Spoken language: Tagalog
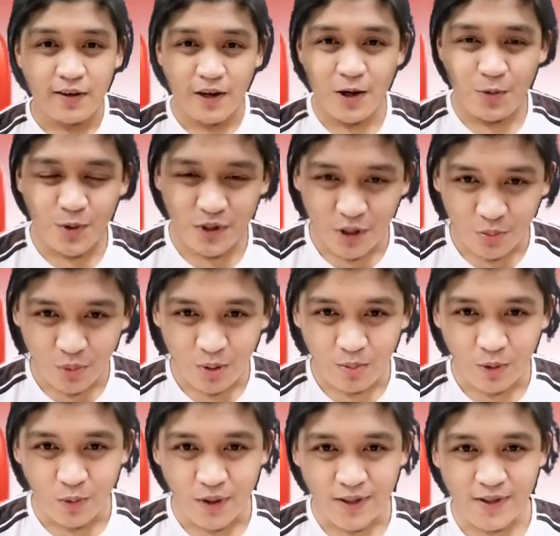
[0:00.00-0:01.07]
Hey, what's up
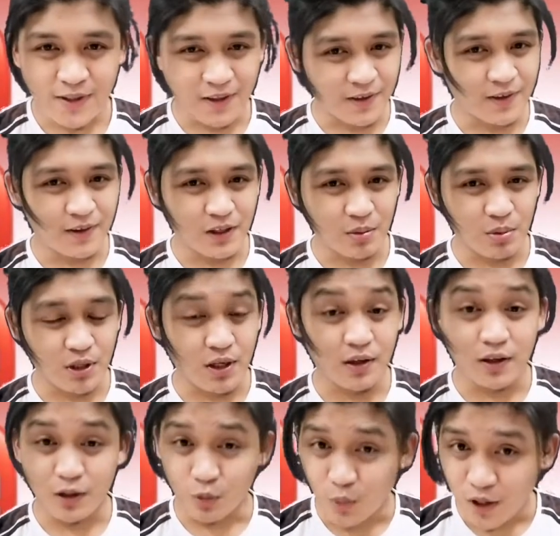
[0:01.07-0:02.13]
everyone? Cedric TV here
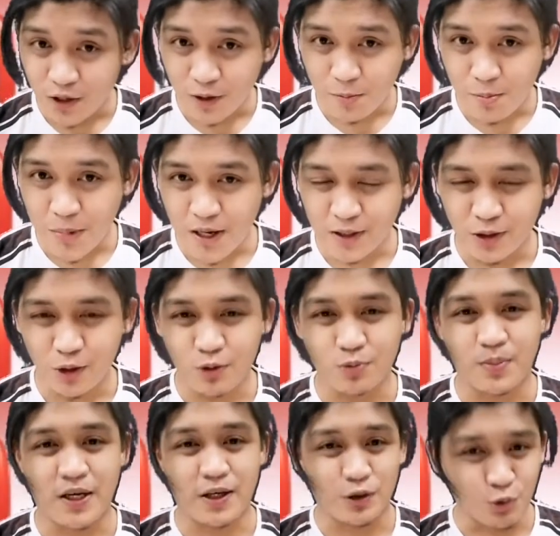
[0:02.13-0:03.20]
and welcome back to
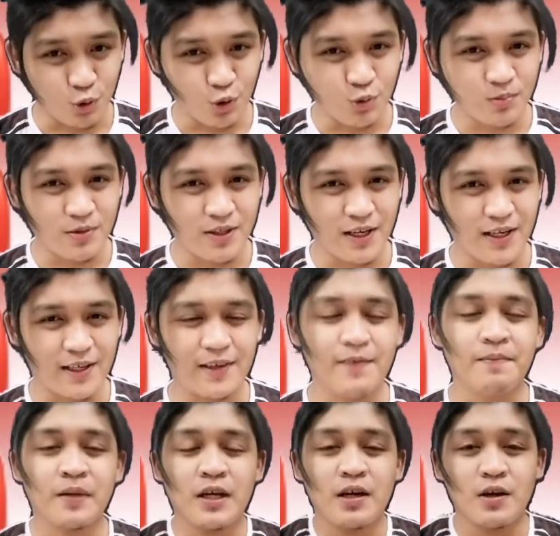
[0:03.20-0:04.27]
my YouTube channel.
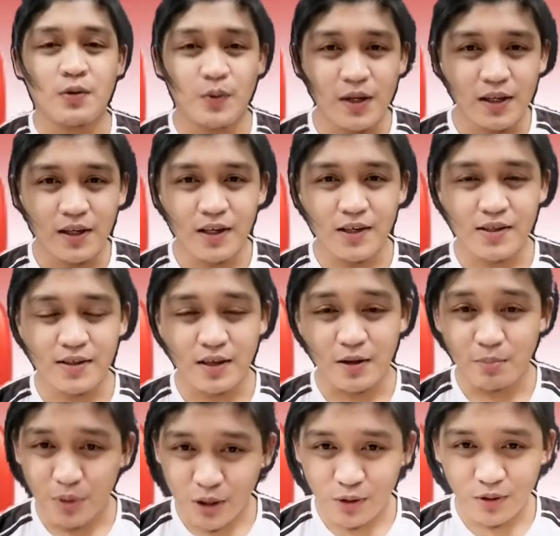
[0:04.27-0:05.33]
Well guys,
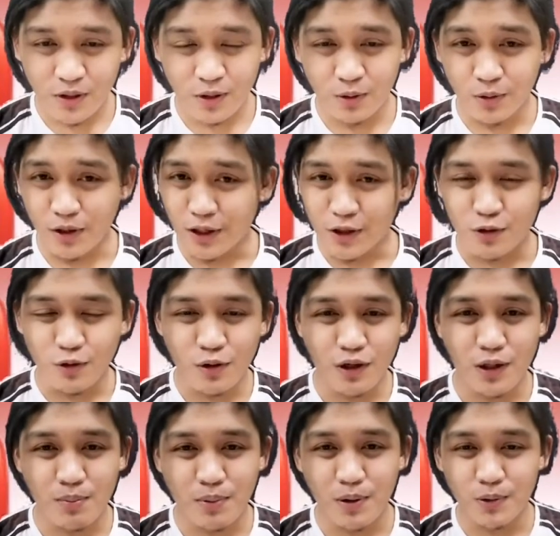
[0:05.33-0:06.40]
ang video na to, it's
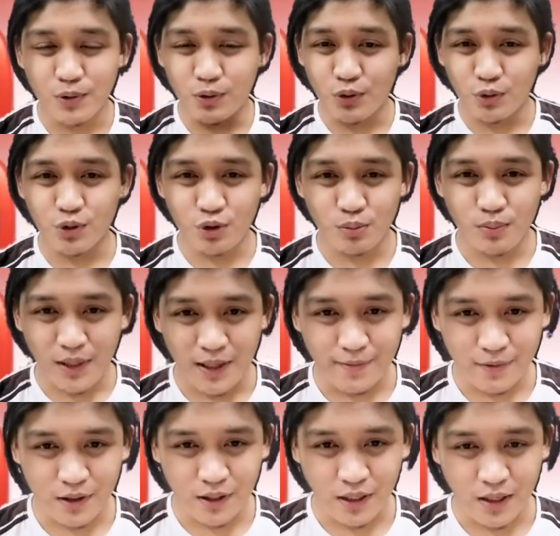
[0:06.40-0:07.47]
all about YouTube
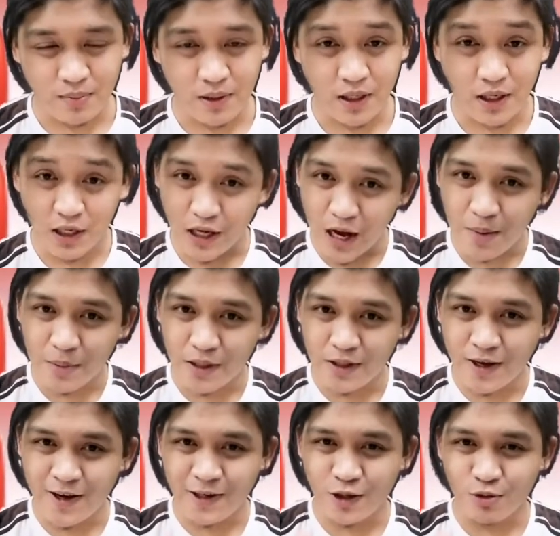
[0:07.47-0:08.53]
live streaming gamit
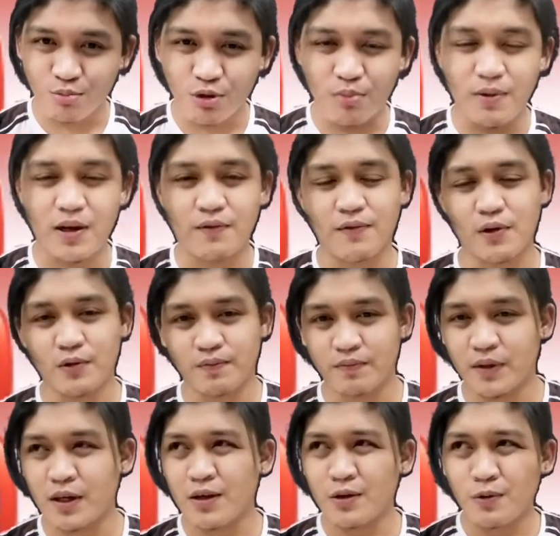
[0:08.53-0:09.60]
ang inyong mobile phone.
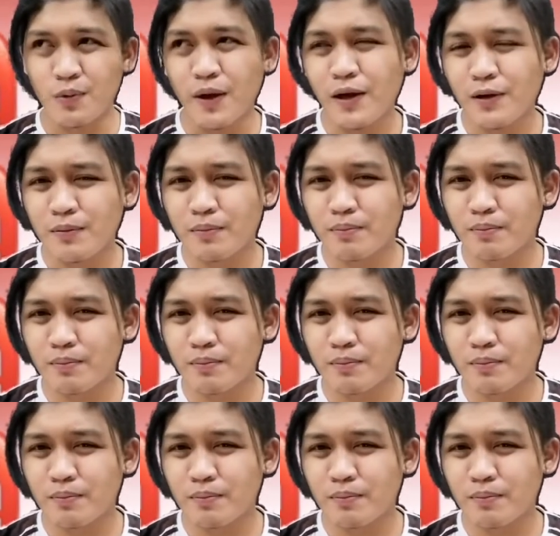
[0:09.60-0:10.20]
Well,